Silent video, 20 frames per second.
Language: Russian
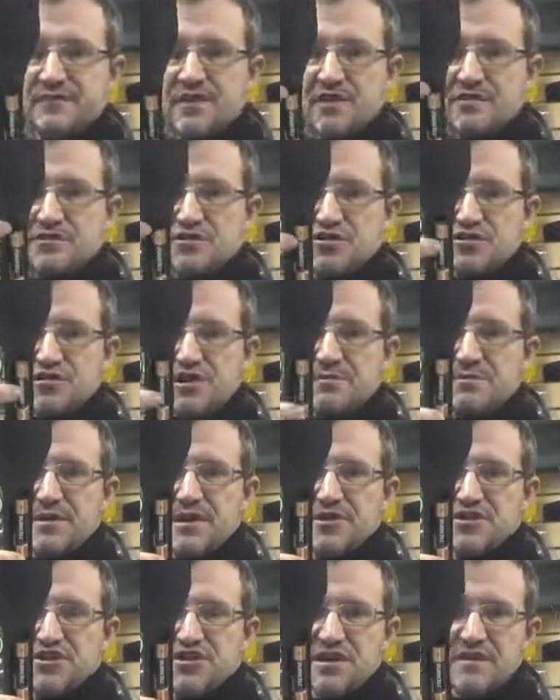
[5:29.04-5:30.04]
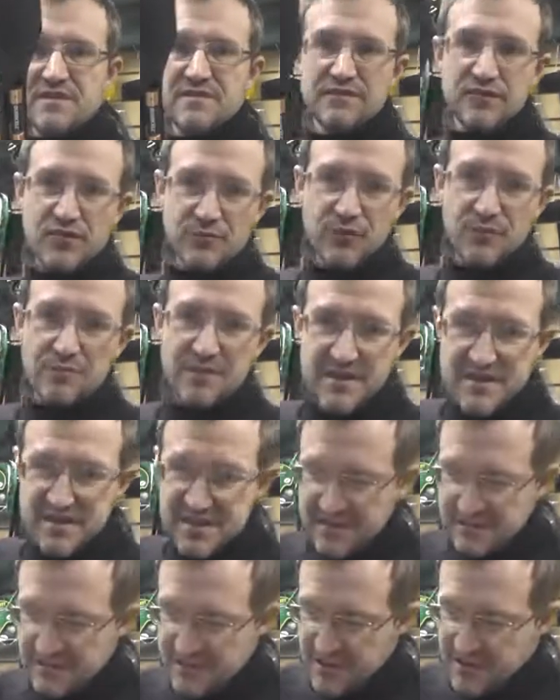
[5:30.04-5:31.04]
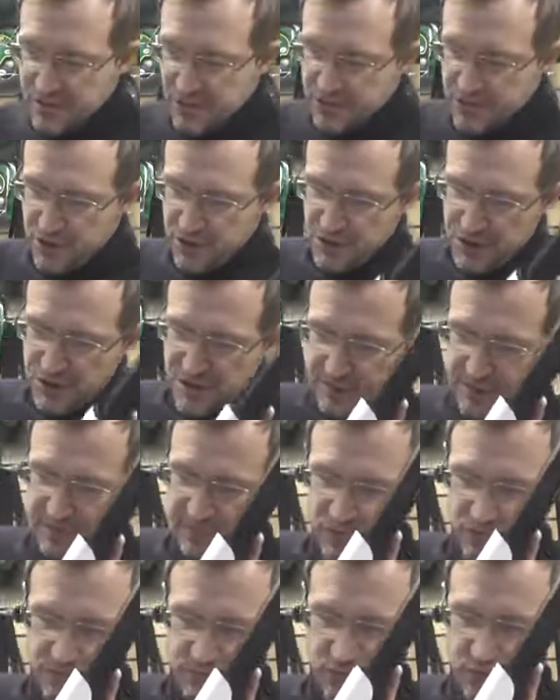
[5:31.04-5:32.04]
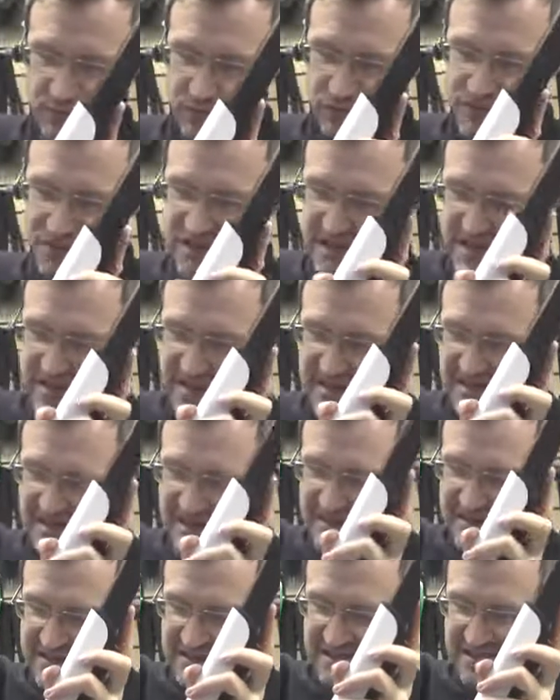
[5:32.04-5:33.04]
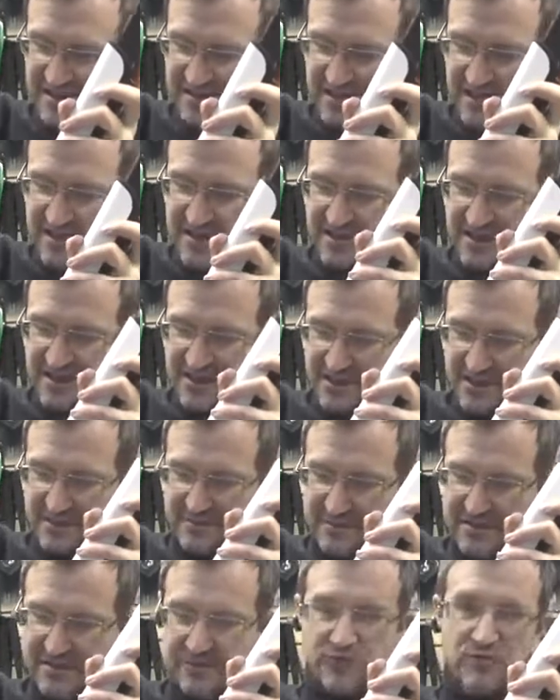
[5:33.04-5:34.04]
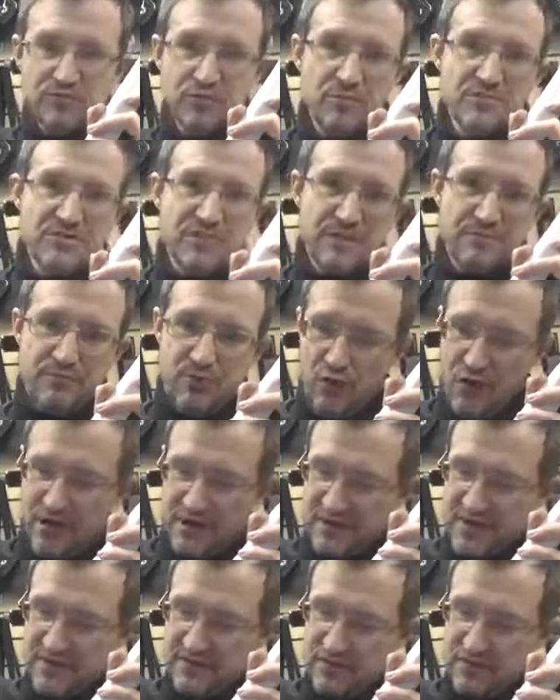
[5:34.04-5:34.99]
Вот четыре пальчики. В любом месте вы найдете четыре. В любом. То есть, если да, это Крым, это в любом сельпо.